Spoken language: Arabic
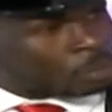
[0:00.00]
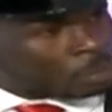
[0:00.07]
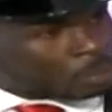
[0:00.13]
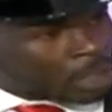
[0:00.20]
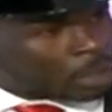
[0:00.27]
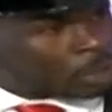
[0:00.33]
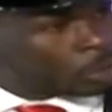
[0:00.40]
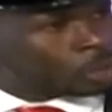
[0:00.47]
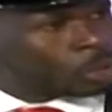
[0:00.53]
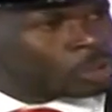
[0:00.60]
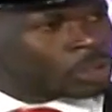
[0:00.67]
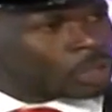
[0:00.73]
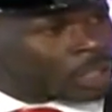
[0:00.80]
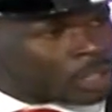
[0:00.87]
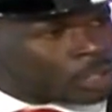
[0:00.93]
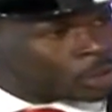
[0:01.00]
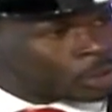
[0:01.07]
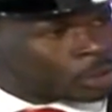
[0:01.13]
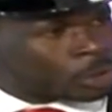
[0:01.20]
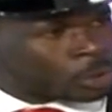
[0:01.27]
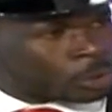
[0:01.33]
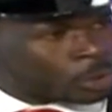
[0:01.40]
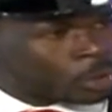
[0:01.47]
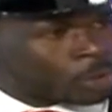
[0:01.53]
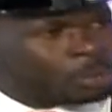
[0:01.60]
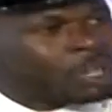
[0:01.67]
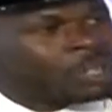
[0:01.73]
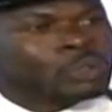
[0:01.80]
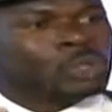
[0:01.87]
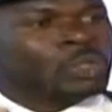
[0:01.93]
ماتوا اتهجروا جو
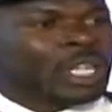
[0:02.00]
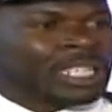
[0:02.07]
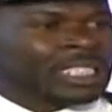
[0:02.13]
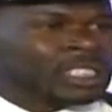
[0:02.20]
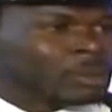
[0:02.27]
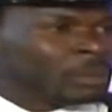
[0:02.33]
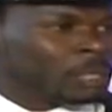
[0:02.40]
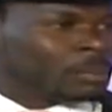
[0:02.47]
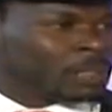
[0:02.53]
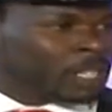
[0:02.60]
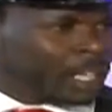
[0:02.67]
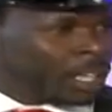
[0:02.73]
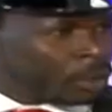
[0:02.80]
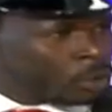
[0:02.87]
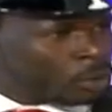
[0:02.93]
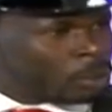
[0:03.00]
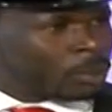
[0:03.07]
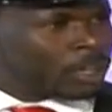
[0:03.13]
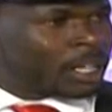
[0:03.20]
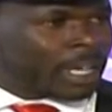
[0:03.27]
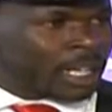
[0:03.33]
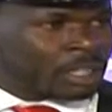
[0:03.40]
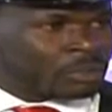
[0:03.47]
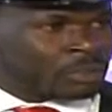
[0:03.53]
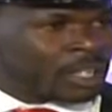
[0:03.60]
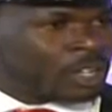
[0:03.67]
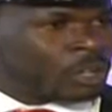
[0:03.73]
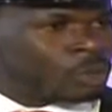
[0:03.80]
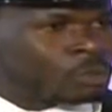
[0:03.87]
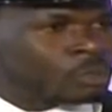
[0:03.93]
ما في زول حاسس من الحكومه
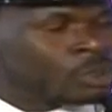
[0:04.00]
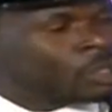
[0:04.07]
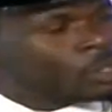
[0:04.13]
عارفاهم